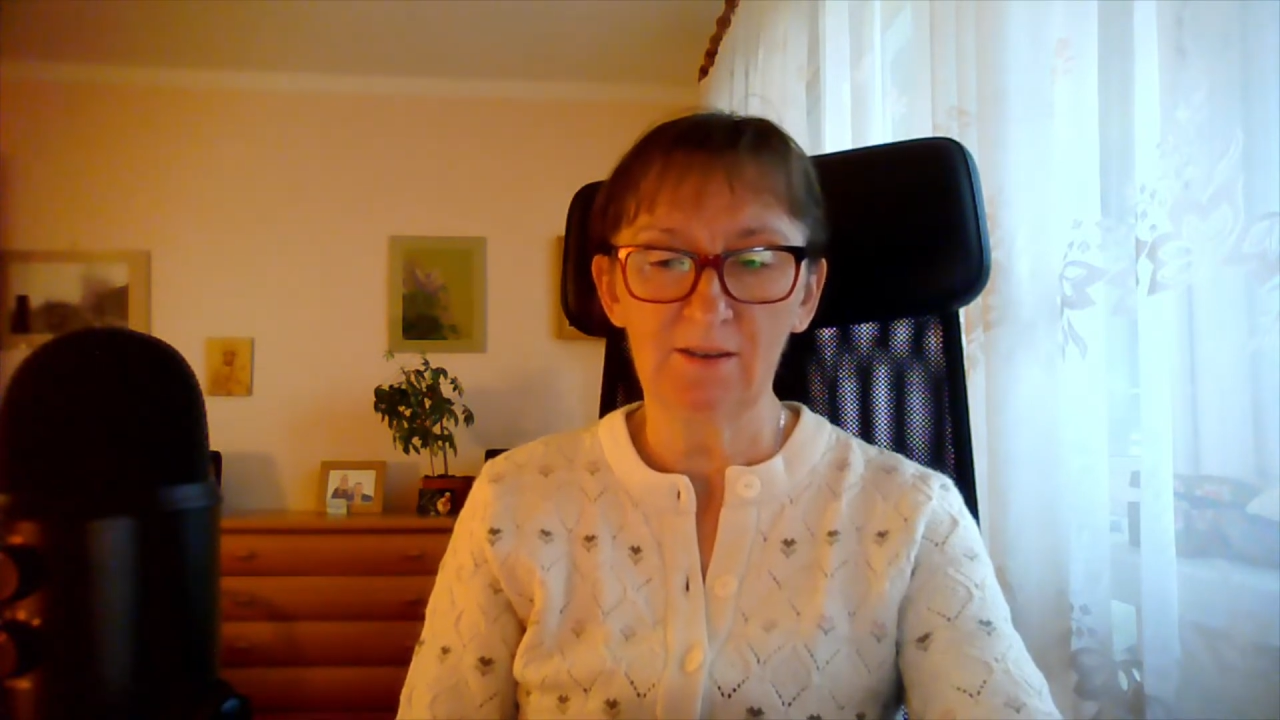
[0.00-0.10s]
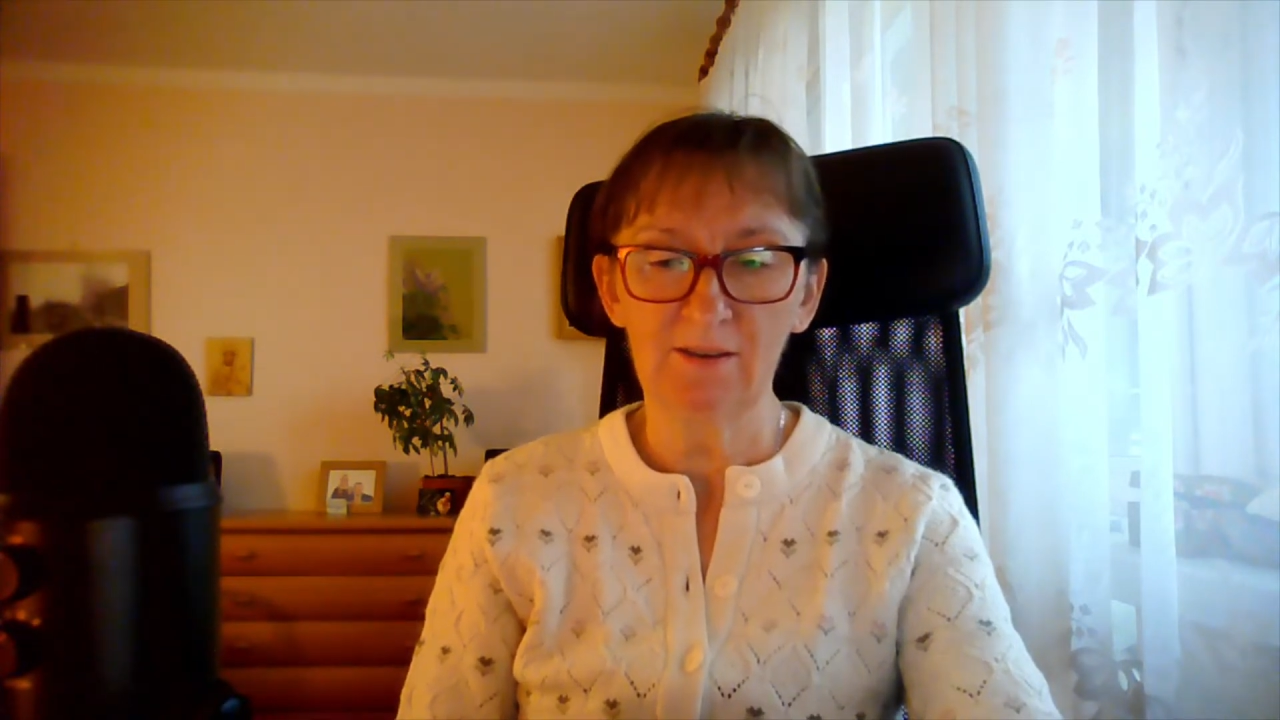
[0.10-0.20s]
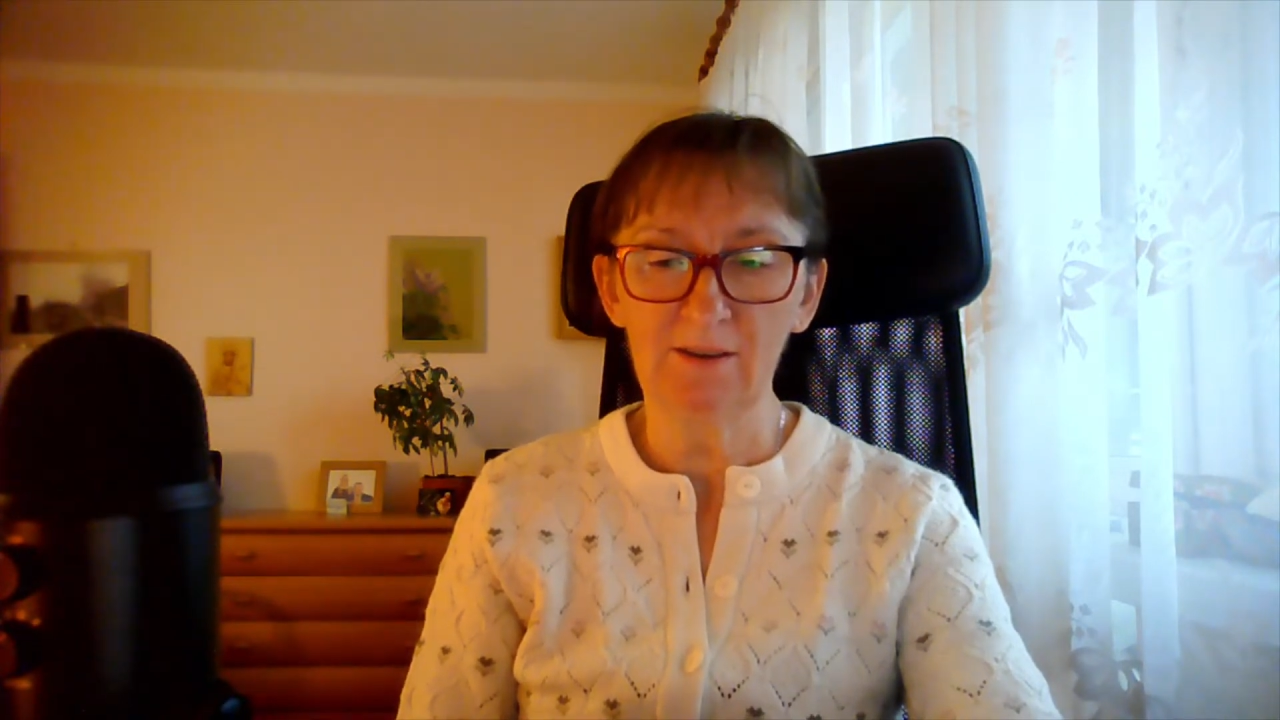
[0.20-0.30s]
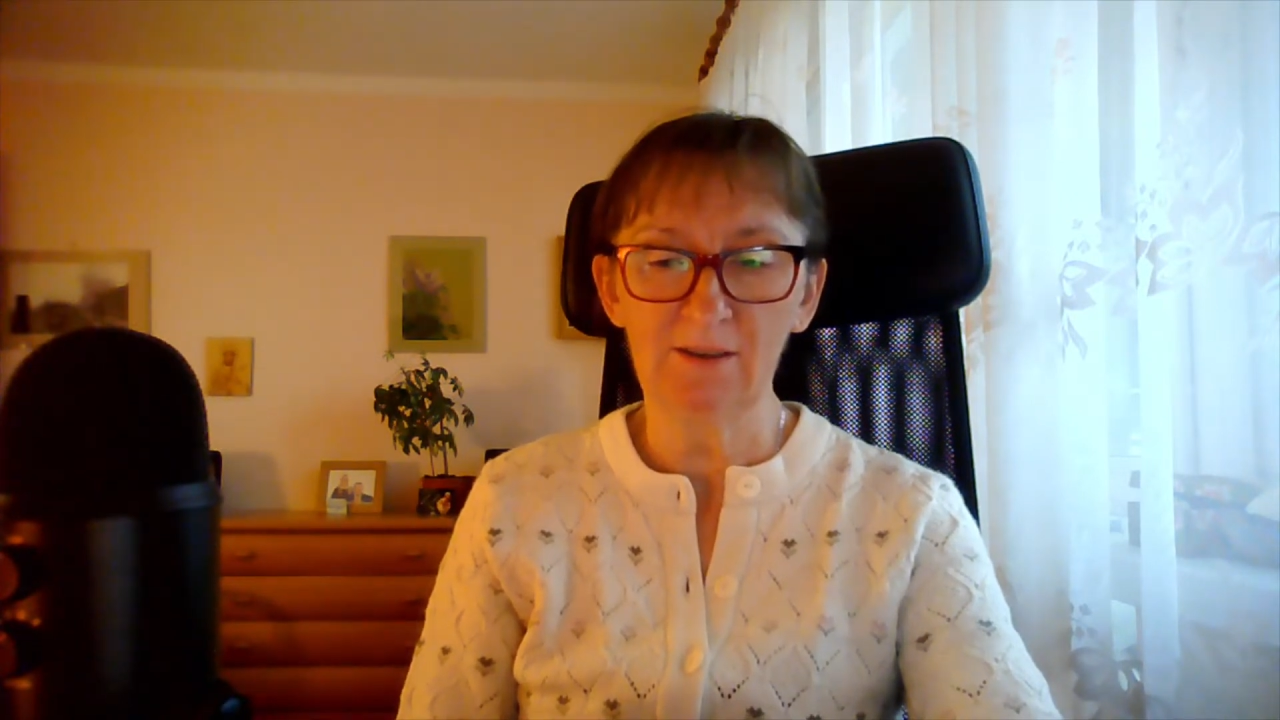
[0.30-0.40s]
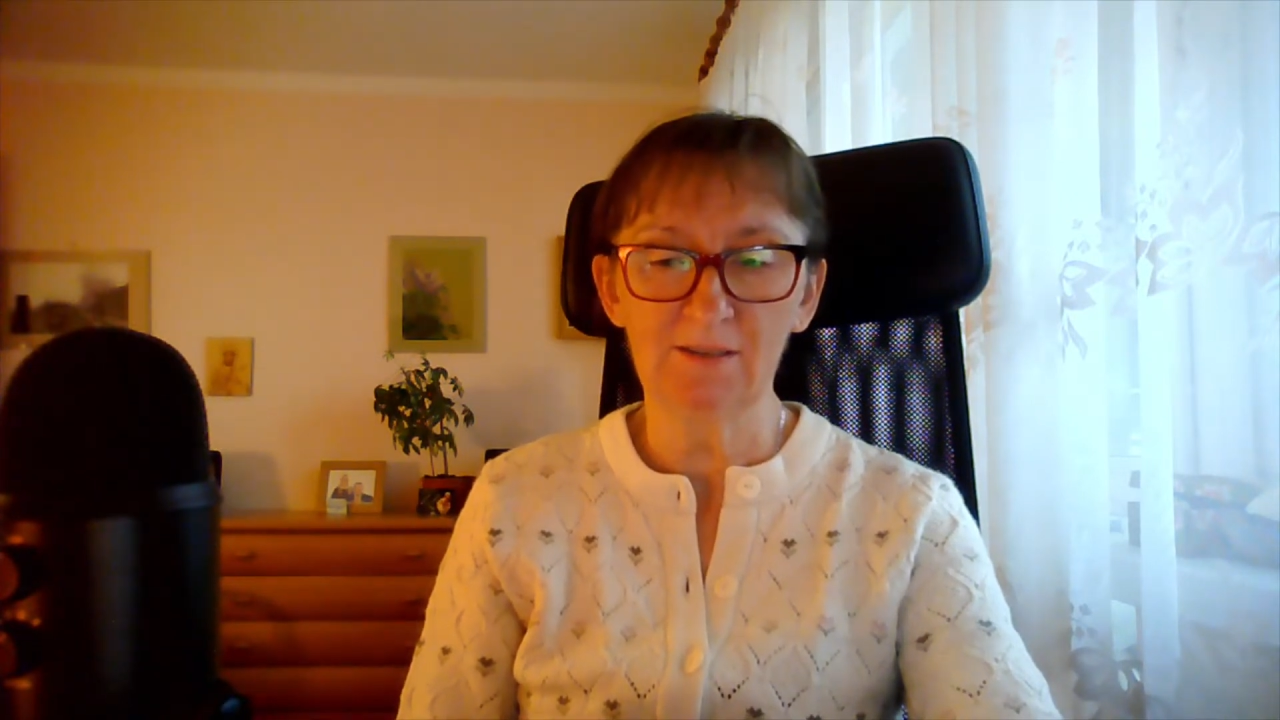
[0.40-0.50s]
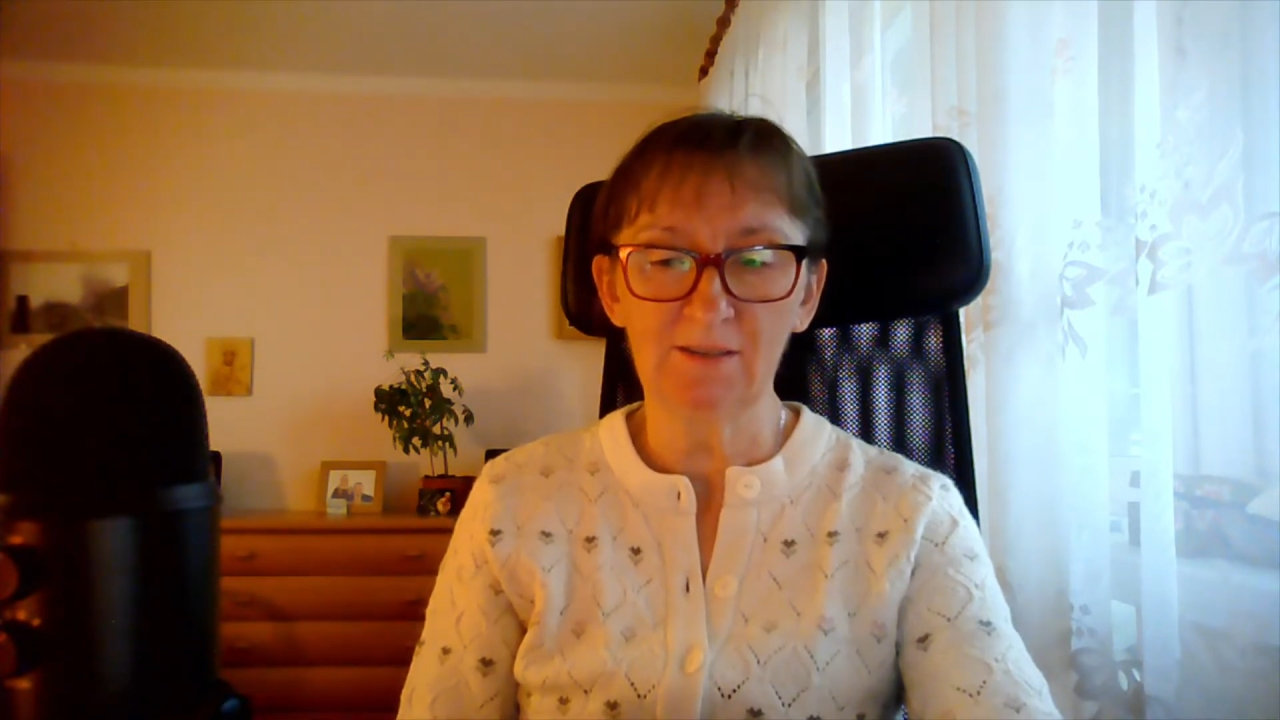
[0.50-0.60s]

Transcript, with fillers: jest